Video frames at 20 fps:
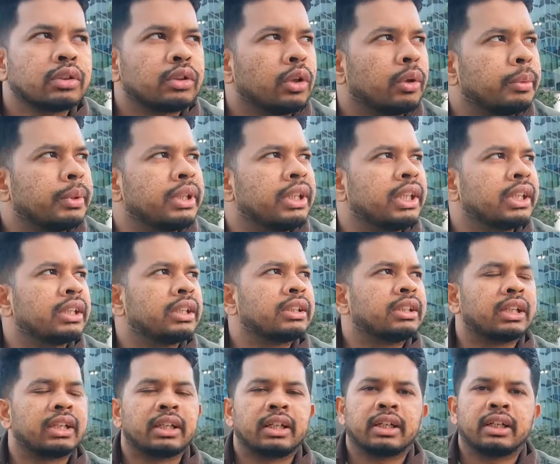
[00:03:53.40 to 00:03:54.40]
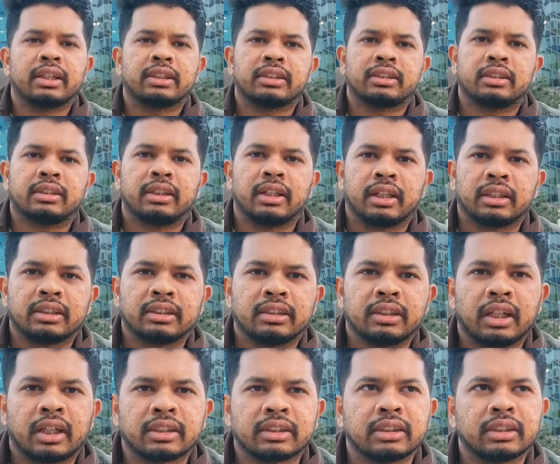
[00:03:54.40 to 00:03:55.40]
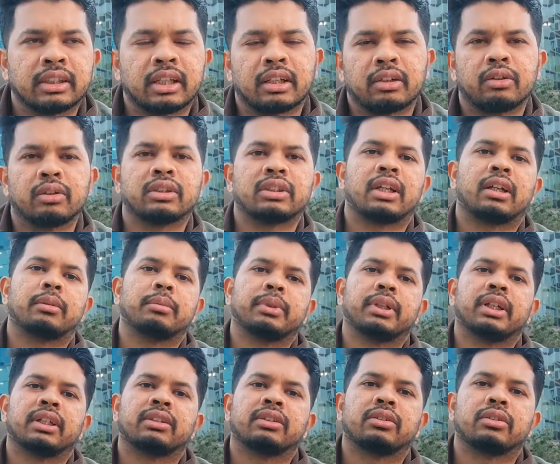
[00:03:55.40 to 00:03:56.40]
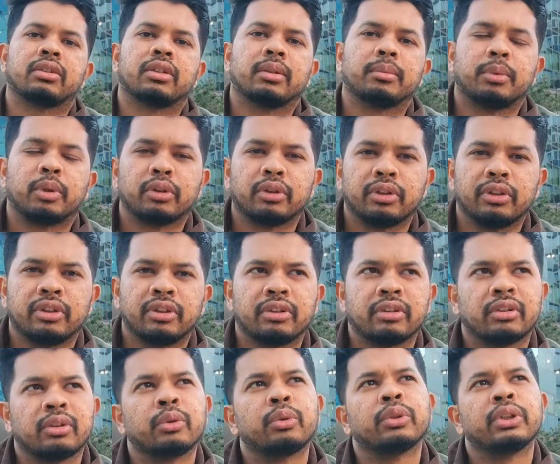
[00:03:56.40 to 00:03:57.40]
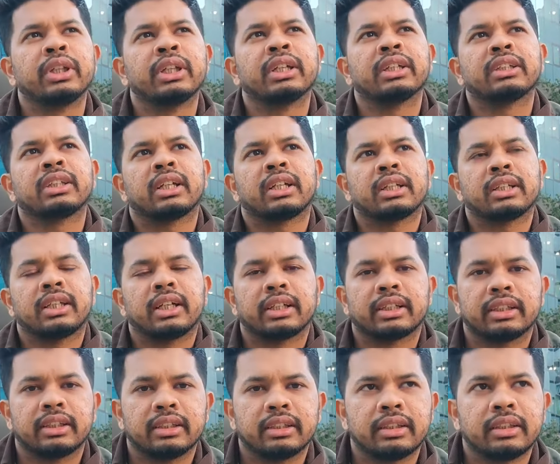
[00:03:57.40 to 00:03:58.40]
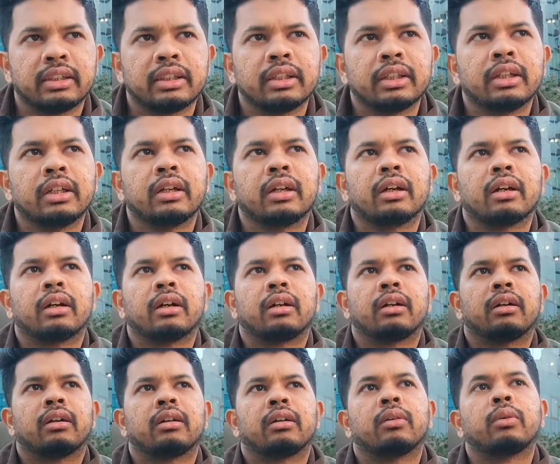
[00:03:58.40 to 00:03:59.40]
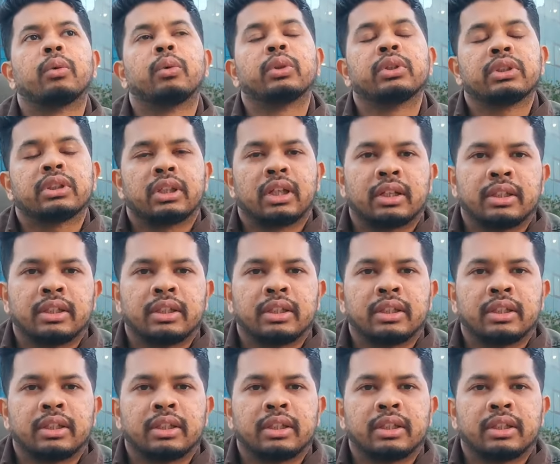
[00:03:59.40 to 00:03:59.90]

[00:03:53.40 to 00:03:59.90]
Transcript: স্লোভেনিয়াতে যারা আসে তারাও সার্বিয়া আসতে হয় মন্টেনিগোতে ওদিকে যারা থাকে ওই